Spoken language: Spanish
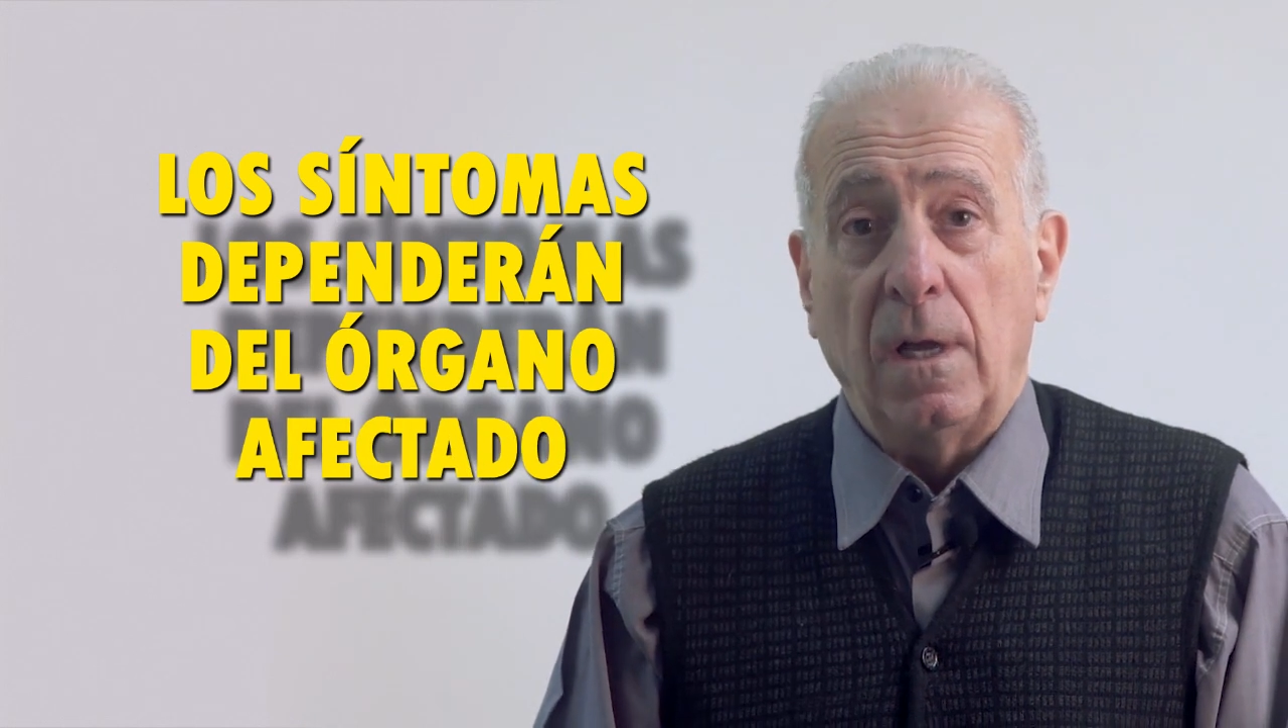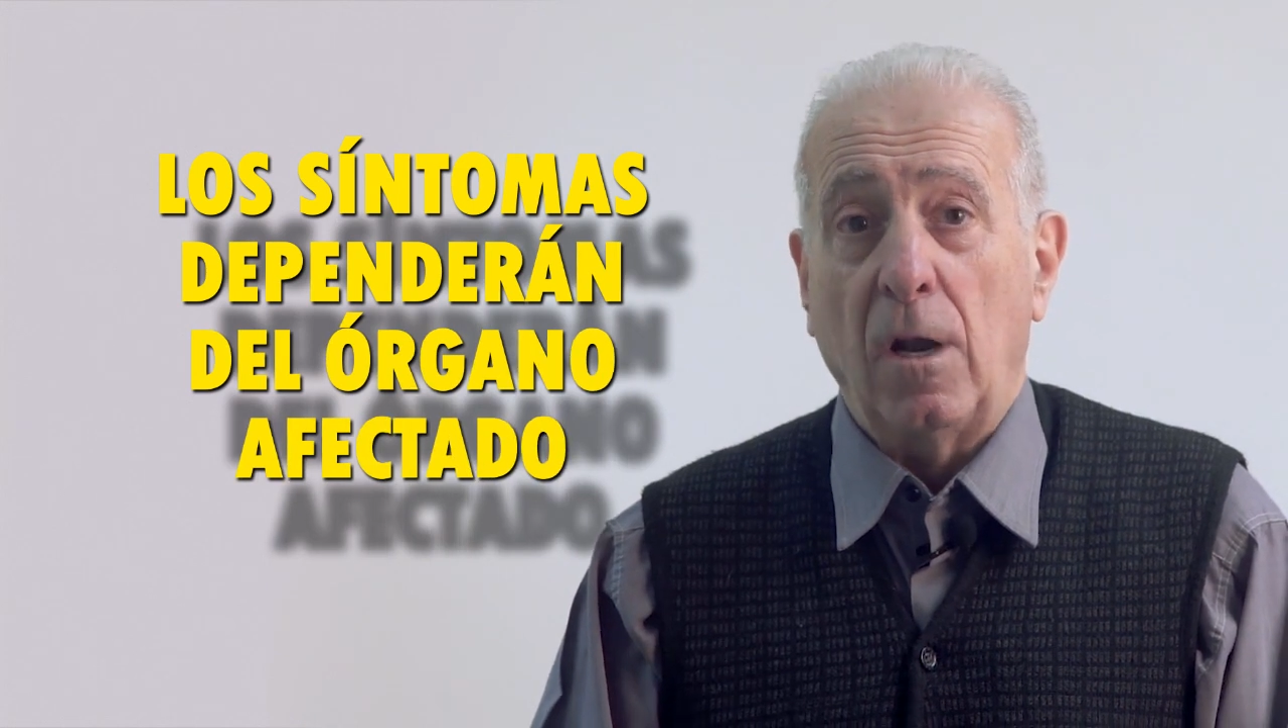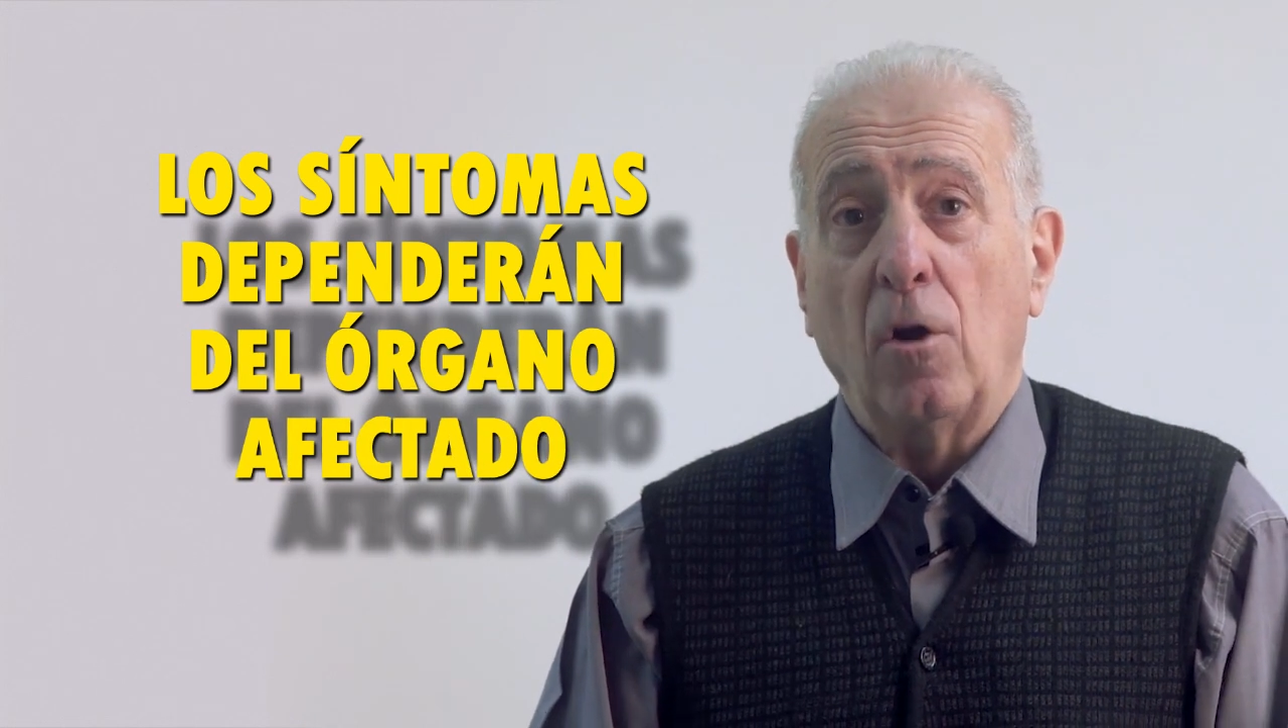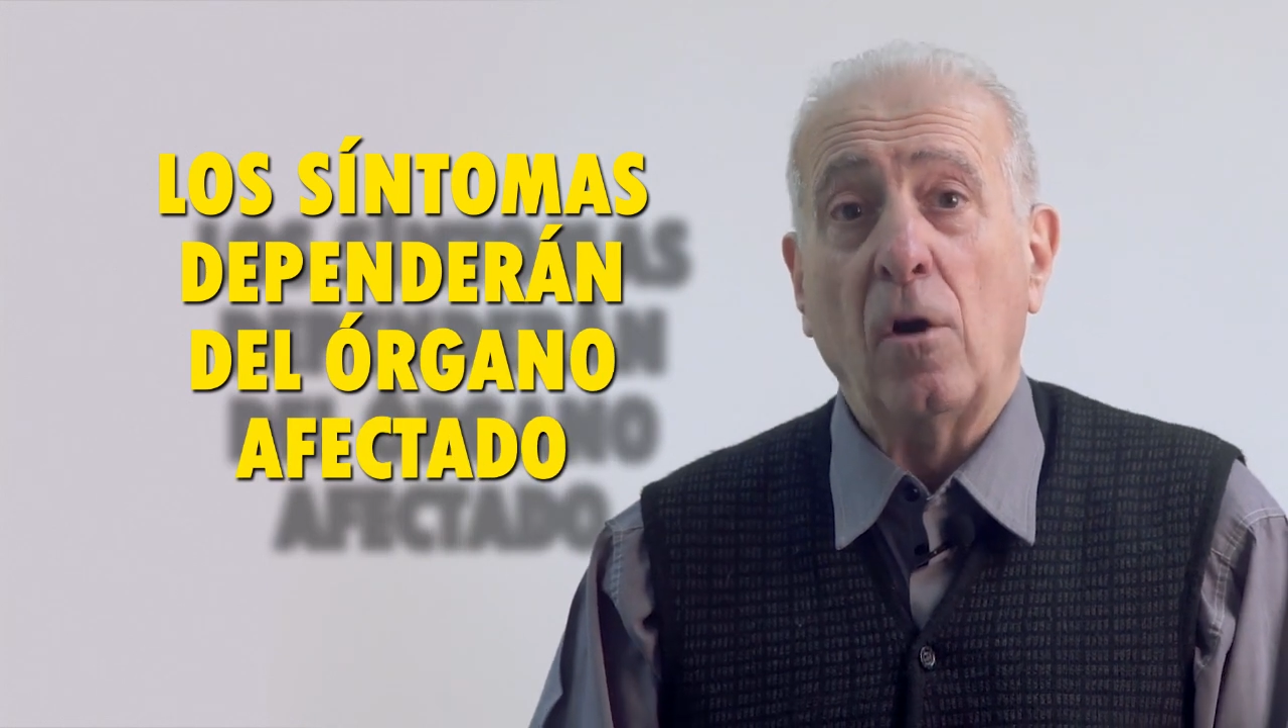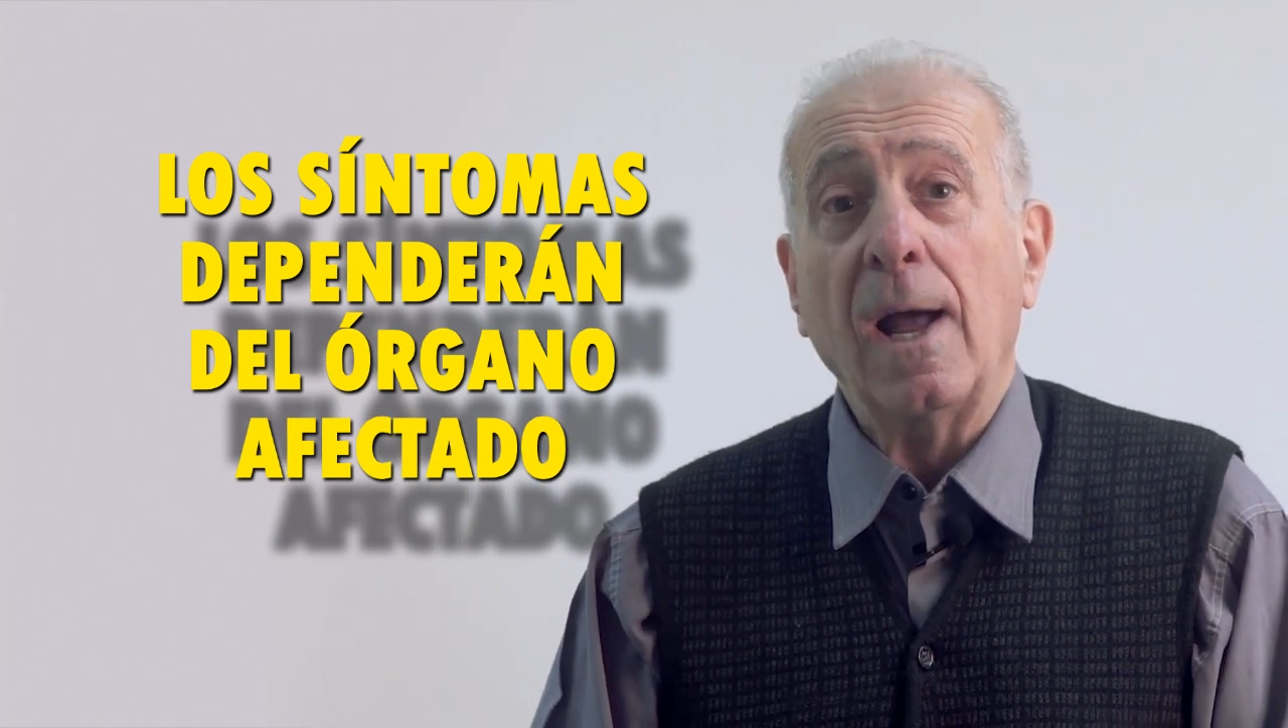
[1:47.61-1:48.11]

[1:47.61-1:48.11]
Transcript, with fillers: en los